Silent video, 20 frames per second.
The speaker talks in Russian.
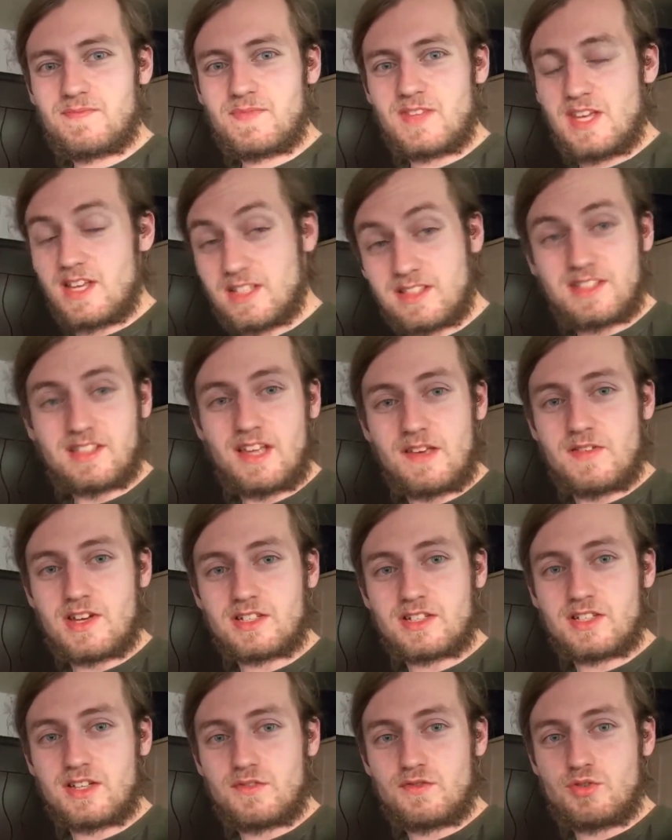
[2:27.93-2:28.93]
И это,
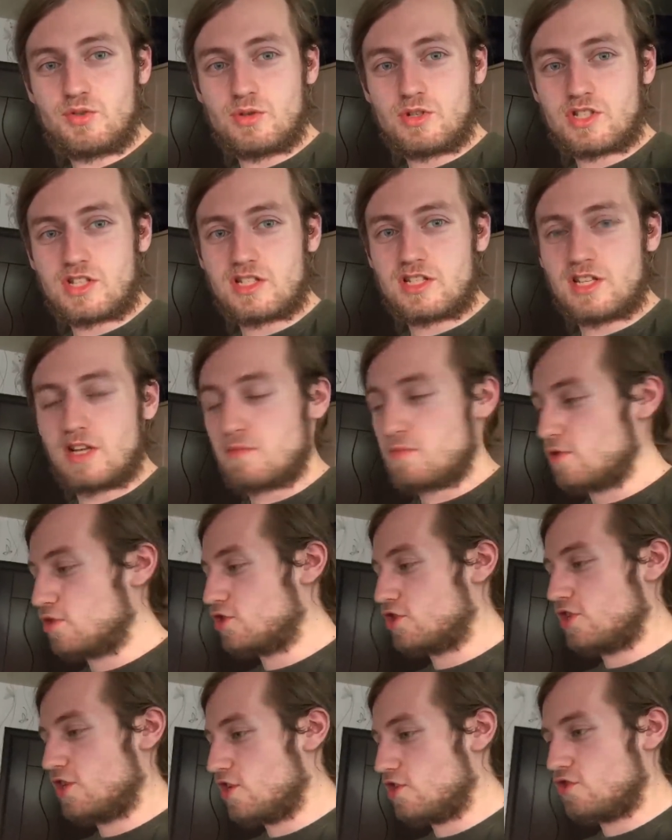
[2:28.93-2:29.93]
наверное, все. Сказать
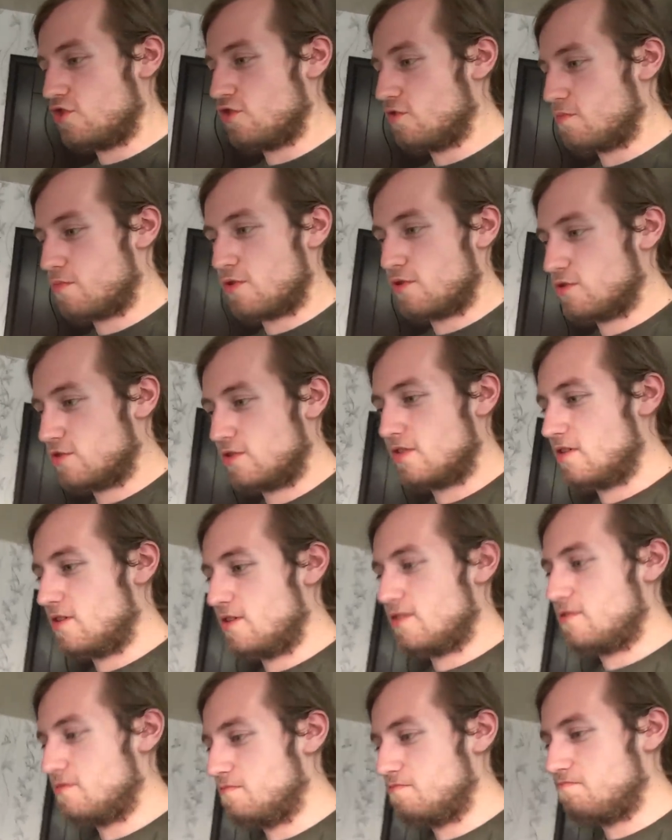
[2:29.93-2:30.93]
больше нечего.
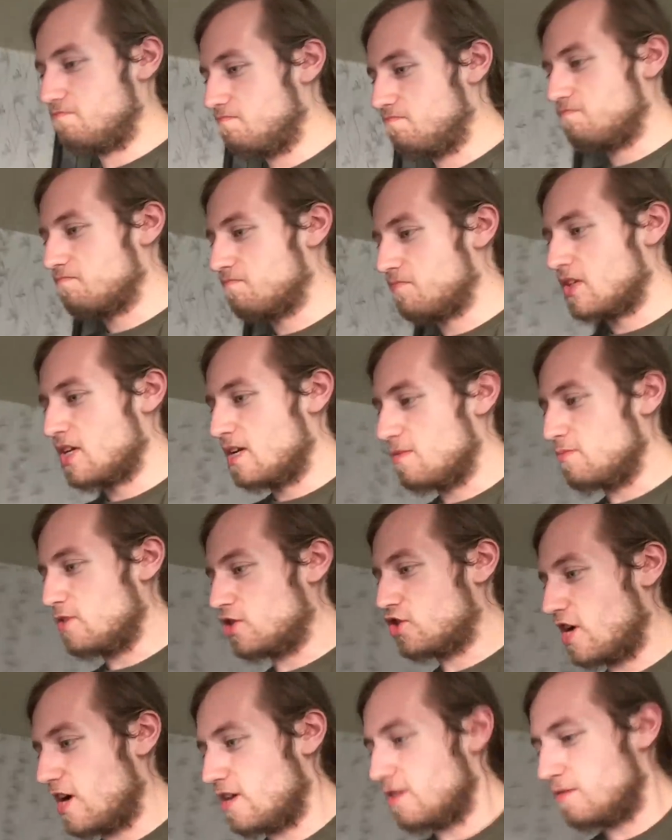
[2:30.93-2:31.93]
Просто мне
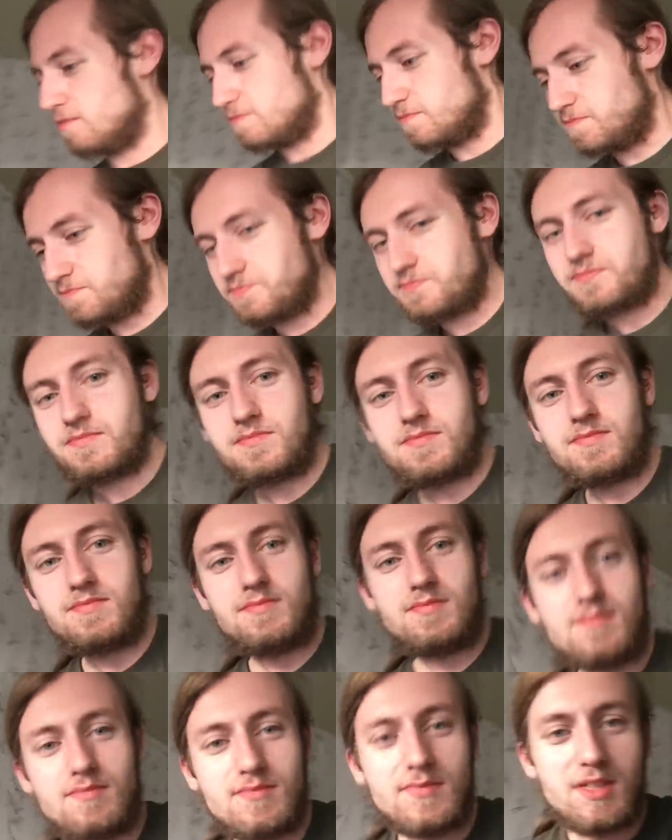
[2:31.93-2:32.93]
жаль.
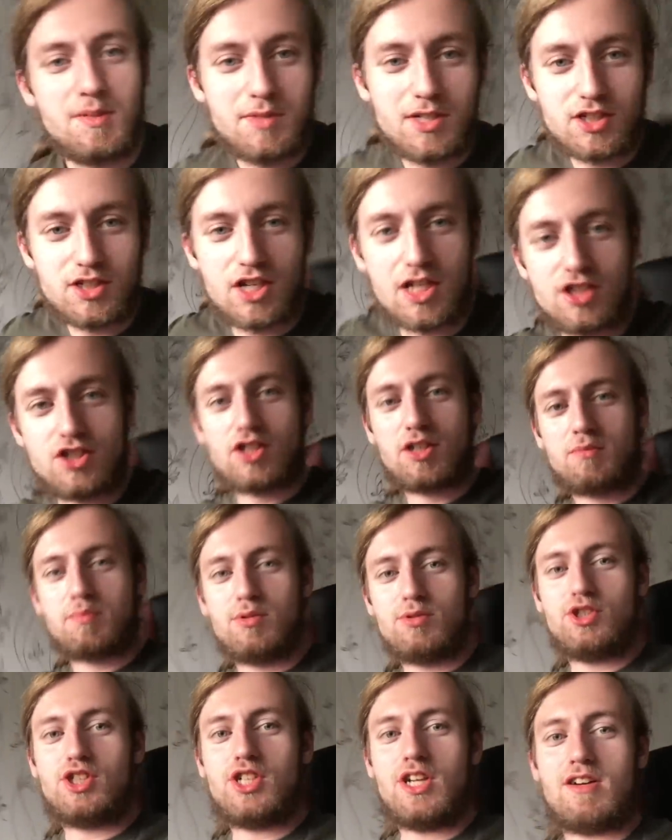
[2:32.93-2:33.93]
Мне жаль, что так
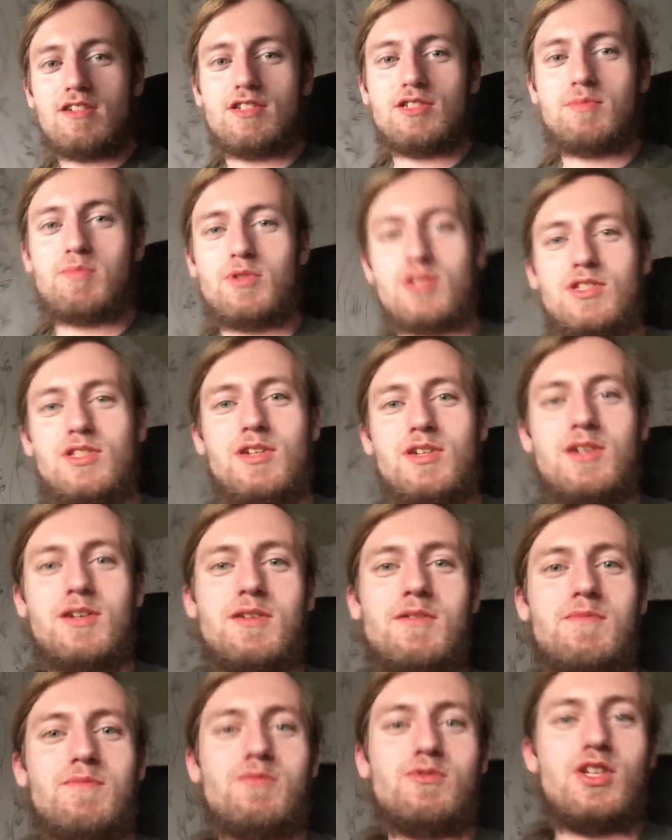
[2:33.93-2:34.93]
получалось.
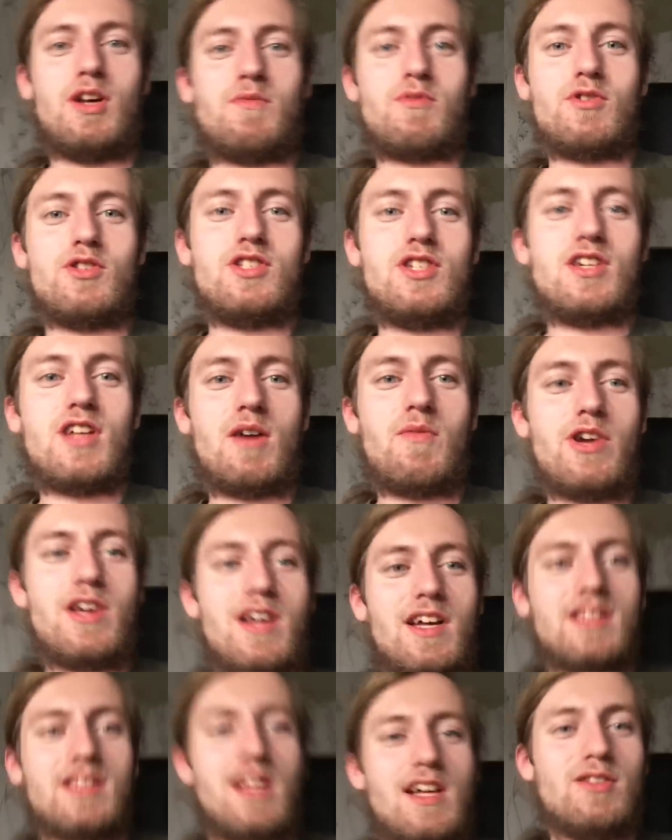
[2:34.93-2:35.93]
Просто у тебя вроде игровой
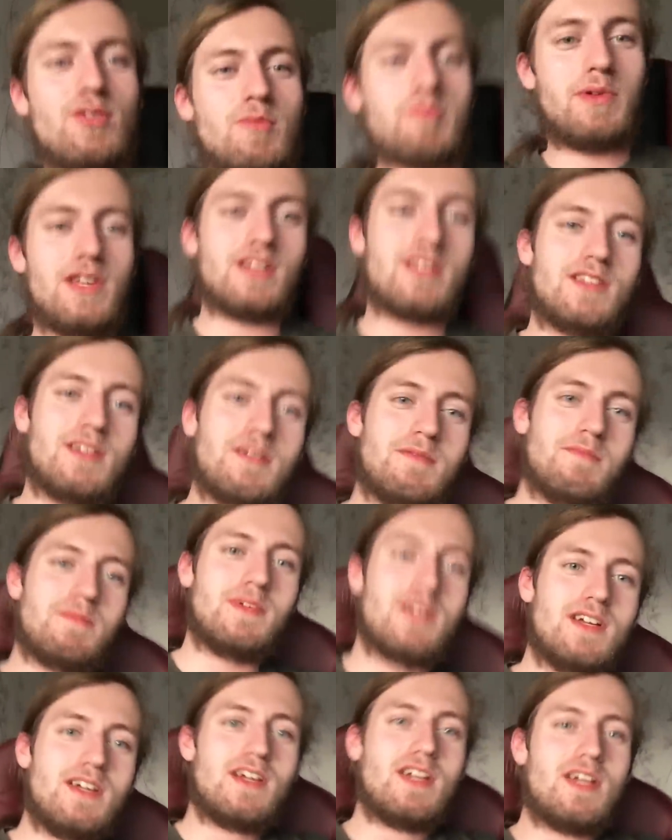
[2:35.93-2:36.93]
канал, но при этом
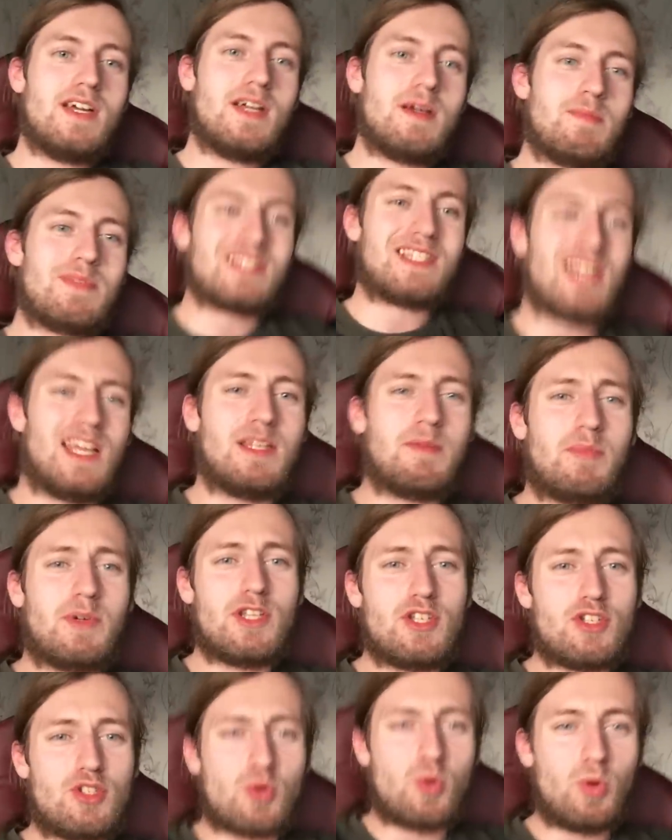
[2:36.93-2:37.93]
постоянно
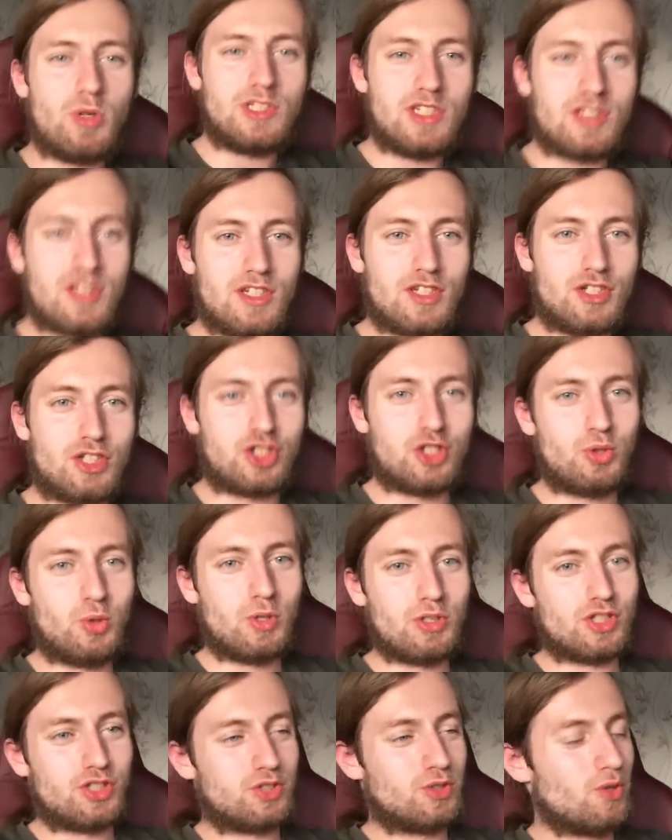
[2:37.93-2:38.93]
происходит
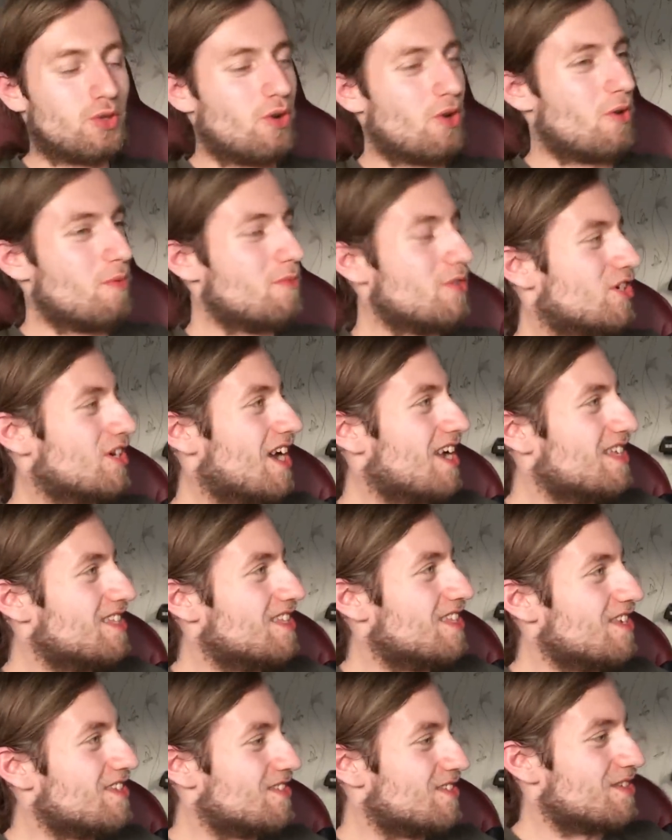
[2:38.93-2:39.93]
что-то, что мешает
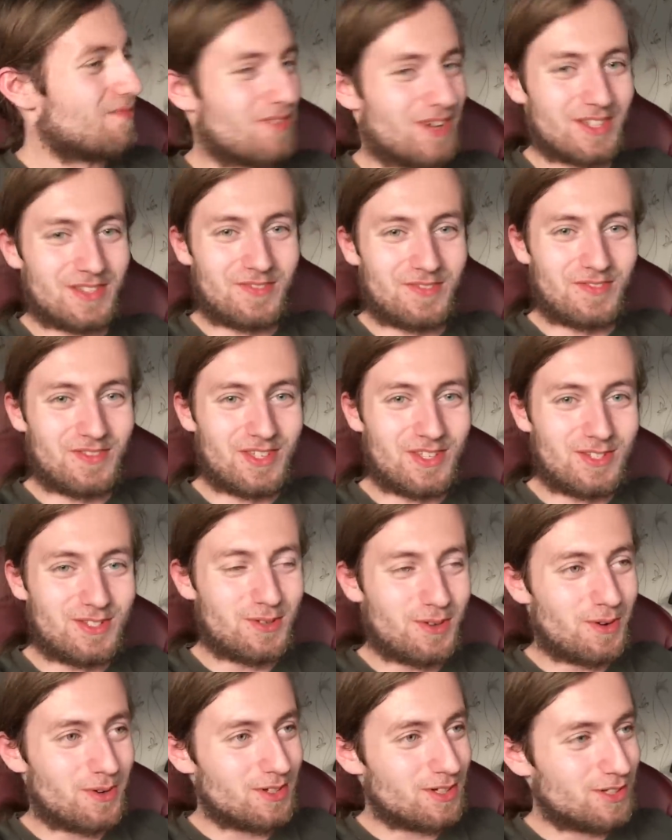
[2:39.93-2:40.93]
тебе снимать
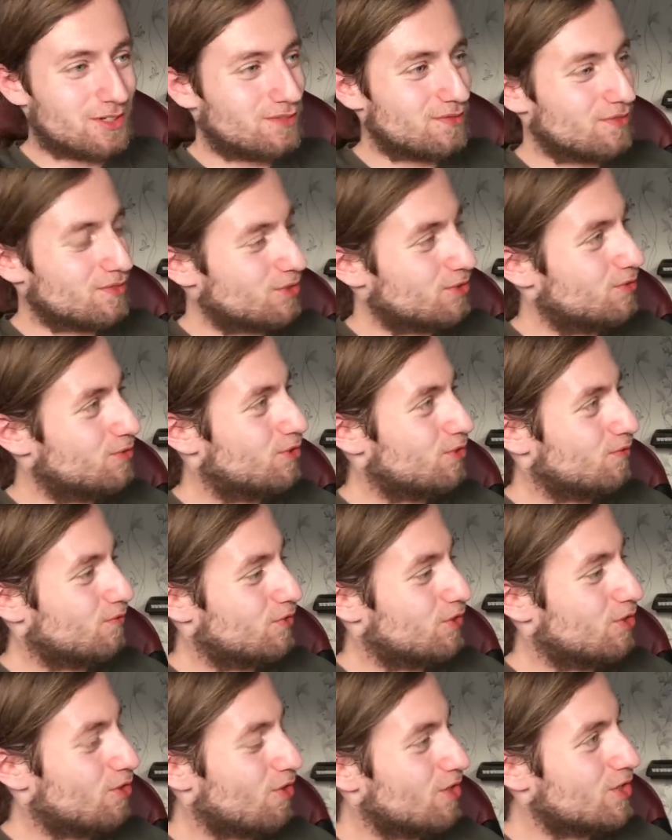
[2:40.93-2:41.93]
видео, и
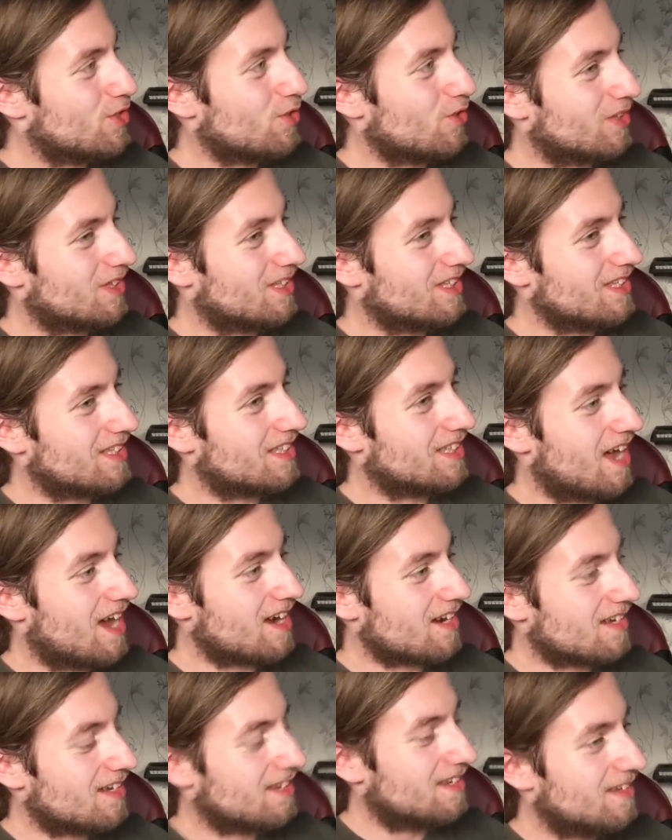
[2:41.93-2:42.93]
все идет не
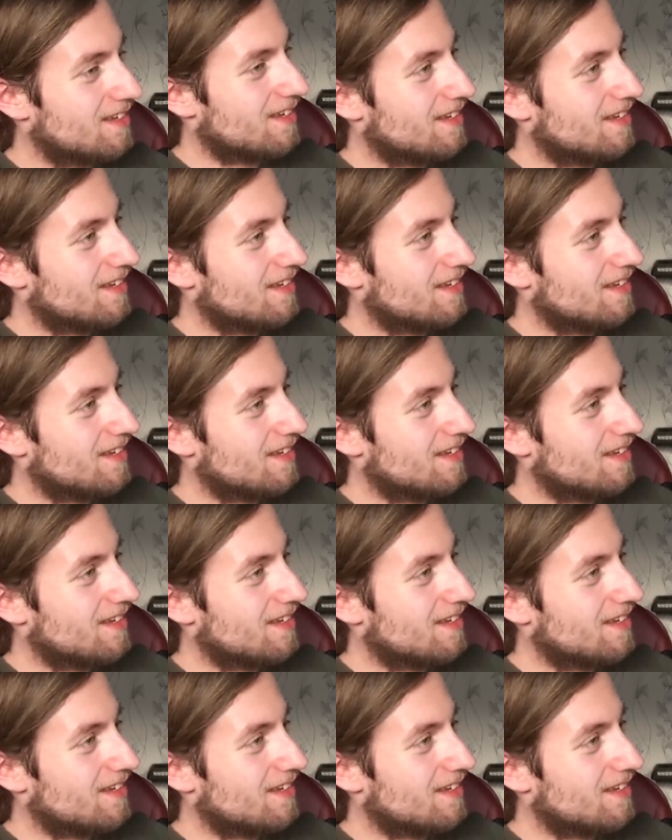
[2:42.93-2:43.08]
так.